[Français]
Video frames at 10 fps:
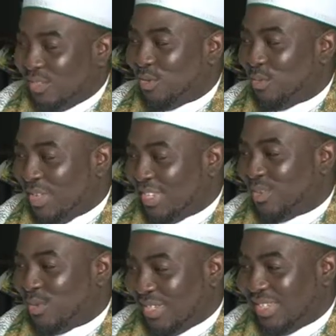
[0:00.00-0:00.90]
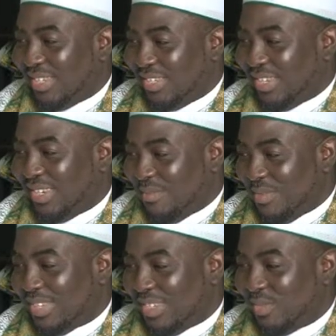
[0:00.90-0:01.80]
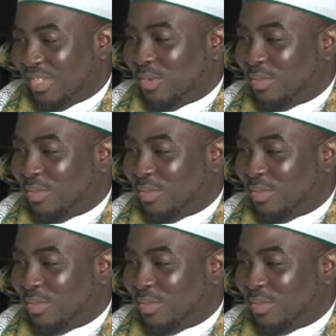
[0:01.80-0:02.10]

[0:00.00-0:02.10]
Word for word: je vous remercie aussi, Merci aussi de